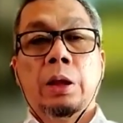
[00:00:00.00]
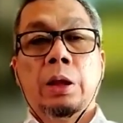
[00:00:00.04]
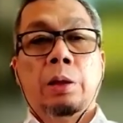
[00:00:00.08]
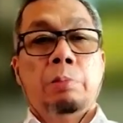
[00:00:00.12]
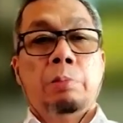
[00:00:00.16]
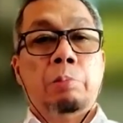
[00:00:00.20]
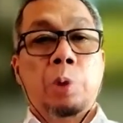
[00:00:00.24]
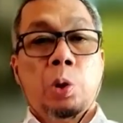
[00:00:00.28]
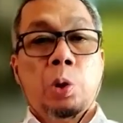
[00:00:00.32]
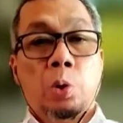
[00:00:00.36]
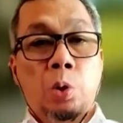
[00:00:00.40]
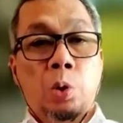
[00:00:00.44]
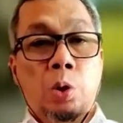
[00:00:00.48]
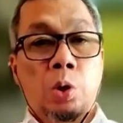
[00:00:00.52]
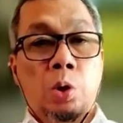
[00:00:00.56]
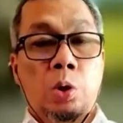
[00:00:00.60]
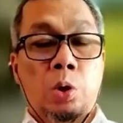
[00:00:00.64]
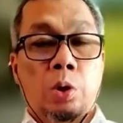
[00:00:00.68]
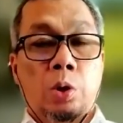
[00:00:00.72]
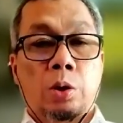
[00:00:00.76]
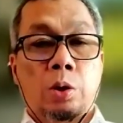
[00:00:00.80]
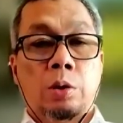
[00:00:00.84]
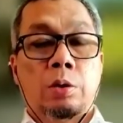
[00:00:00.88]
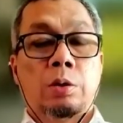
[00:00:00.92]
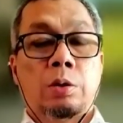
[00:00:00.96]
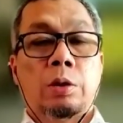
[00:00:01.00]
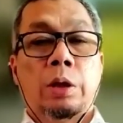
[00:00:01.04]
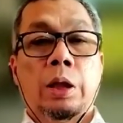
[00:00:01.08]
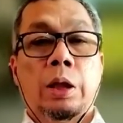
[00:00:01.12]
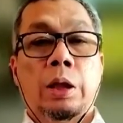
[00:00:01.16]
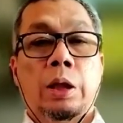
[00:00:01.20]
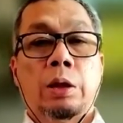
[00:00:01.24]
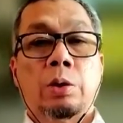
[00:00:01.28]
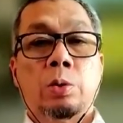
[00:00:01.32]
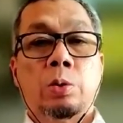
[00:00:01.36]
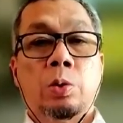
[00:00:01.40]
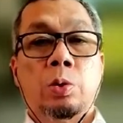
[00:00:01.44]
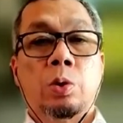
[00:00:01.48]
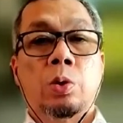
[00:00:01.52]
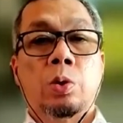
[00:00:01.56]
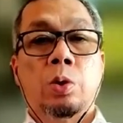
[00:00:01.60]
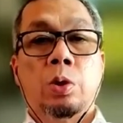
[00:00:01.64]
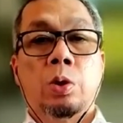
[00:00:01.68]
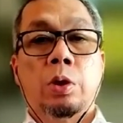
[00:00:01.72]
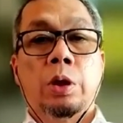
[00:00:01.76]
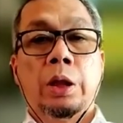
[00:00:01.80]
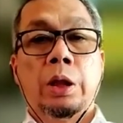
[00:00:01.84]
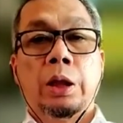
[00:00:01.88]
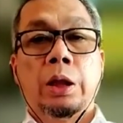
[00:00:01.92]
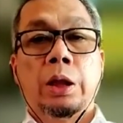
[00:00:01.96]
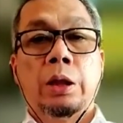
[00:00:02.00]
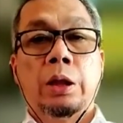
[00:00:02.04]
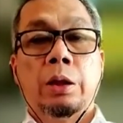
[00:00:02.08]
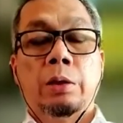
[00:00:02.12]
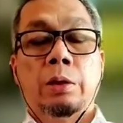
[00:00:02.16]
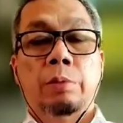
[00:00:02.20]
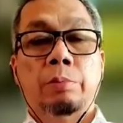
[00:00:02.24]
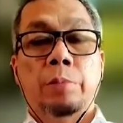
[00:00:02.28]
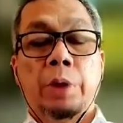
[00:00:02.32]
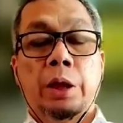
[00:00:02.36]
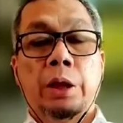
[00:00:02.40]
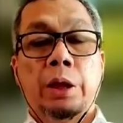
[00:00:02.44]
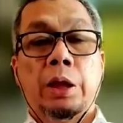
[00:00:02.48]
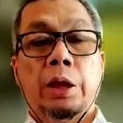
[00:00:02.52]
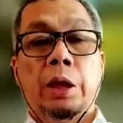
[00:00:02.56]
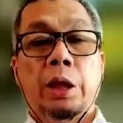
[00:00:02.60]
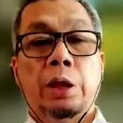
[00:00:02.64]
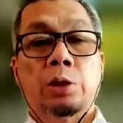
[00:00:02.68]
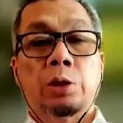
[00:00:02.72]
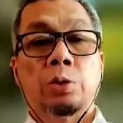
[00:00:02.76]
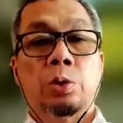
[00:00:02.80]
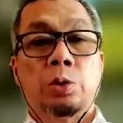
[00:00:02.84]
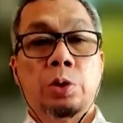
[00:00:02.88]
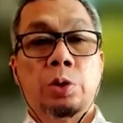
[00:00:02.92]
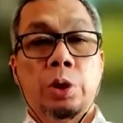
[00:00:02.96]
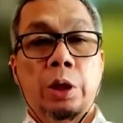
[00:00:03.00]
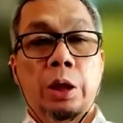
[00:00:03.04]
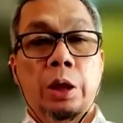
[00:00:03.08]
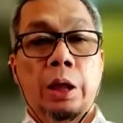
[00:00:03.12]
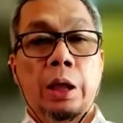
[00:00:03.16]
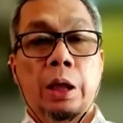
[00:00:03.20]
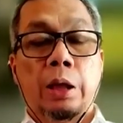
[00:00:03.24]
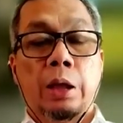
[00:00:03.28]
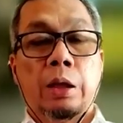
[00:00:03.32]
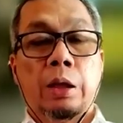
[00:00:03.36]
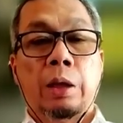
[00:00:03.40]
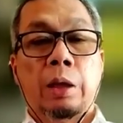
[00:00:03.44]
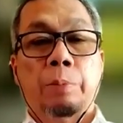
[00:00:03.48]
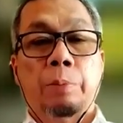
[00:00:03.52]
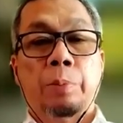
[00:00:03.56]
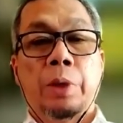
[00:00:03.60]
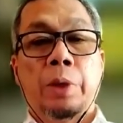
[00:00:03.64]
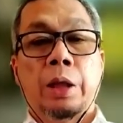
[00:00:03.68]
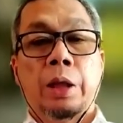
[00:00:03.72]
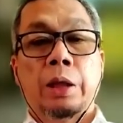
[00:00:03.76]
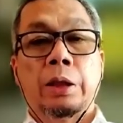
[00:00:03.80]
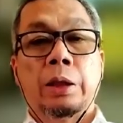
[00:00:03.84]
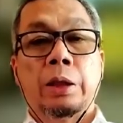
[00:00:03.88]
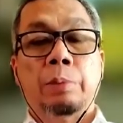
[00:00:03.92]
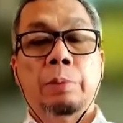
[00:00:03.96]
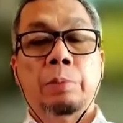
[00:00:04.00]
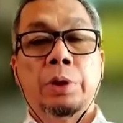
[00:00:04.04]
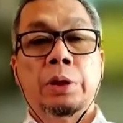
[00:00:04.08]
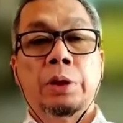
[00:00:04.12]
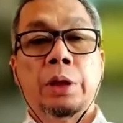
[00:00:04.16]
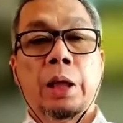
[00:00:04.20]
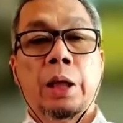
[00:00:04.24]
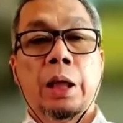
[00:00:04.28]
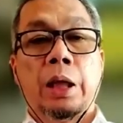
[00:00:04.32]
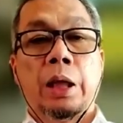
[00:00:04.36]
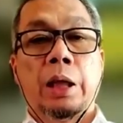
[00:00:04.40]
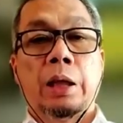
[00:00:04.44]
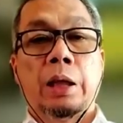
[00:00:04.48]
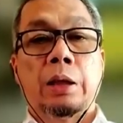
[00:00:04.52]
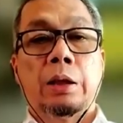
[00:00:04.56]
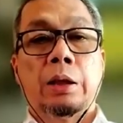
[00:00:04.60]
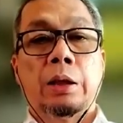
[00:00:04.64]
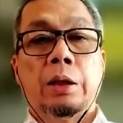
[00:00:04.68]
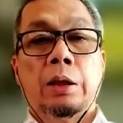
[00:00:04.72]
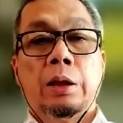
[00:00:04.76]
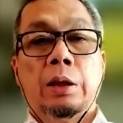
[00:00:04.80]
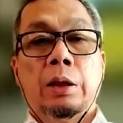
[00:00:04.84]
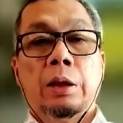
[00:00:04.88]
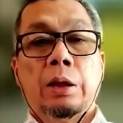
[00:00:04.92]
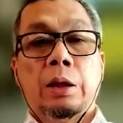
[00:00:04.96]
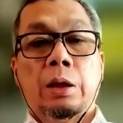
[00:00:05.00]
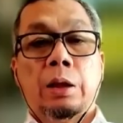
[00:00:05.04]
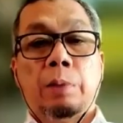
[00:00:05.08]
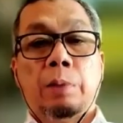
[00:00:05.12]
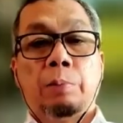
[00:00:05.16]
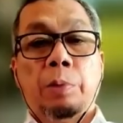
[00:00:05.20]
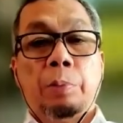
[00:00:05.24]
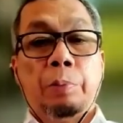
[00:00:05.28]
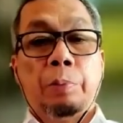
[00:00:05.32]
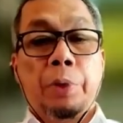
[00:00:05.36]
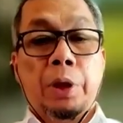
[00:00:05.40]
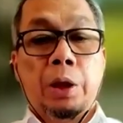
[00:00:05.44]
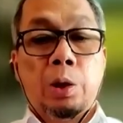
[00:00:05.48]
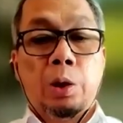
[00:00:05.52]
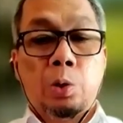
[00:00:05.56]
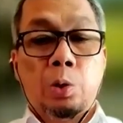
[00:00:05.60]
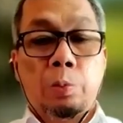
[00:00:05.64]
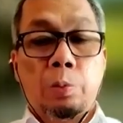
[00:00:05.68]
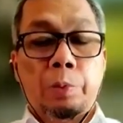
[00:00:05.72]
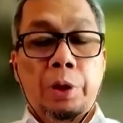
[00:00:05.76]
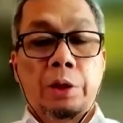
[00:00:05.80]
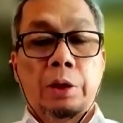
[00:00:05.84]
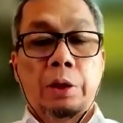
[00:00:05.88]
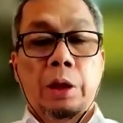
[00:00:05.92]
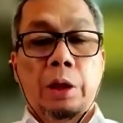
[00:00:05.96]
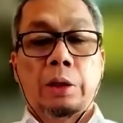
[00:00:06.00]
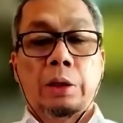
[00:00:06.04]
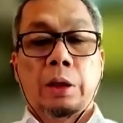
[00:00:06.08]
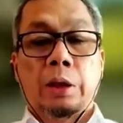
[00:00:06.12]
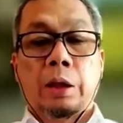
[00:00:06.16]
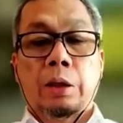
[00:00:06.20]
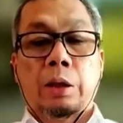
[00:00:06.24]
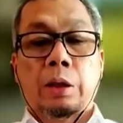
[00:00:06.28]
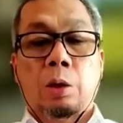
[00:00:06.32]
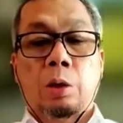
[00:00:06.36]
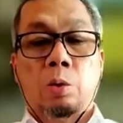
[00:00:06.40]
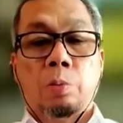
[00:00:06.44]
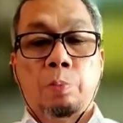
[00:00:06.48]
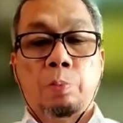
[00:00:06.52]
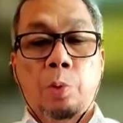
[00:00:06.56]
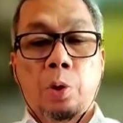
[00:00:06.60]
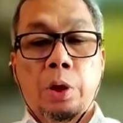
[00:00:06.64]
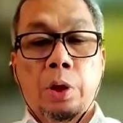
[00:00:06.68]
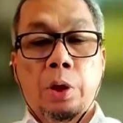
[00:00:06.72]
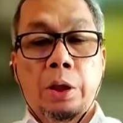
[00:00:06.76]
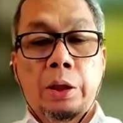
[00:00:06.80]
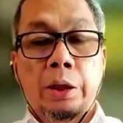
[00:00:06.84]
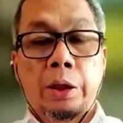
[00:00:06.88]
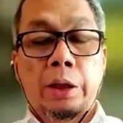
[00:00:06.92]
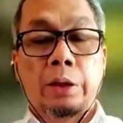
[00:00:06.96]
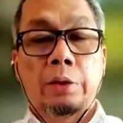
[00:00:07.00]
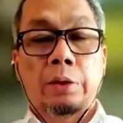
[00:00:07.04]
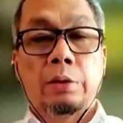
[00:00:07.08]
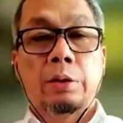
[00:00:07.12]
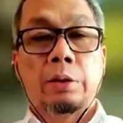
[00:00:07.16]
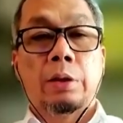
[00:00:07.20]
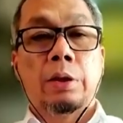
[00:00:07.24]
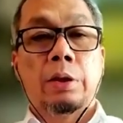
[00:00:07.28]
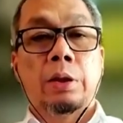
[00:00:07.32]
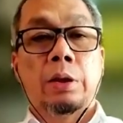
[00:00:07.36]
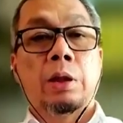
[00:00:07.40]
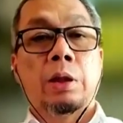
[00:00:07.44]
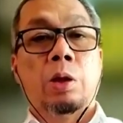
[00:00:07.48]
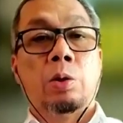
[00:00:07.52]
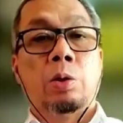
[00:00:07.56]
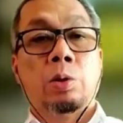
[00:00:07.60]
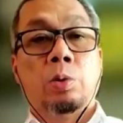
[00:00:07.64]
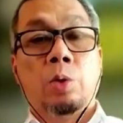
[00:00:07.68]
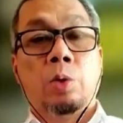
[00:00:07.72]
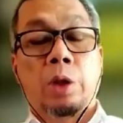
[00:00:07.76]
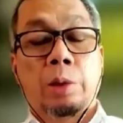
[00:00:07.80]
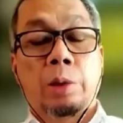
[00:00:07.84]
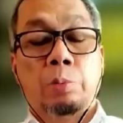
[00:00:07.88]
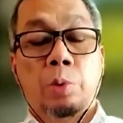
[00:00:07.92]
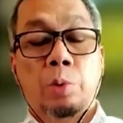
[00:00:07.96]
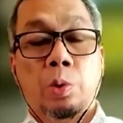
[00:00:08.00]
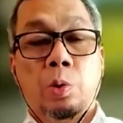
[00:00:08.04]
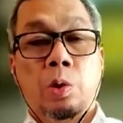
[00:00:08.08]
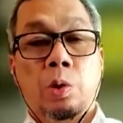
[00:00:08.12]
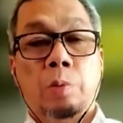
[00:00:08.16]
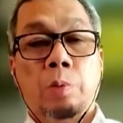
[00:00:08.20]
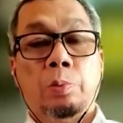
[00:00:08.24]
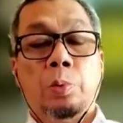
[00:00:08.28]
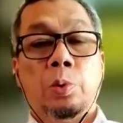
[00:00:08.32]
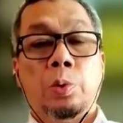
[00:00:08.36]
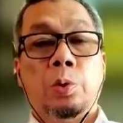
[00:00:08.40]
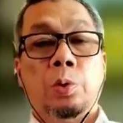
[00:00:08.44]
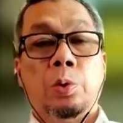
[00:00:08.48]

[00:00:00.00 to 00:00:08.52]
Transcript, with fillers: menurun ya turun di media sosial apalagi menjelang uh, pemilu misalnya tahun politik uh, tahun 2023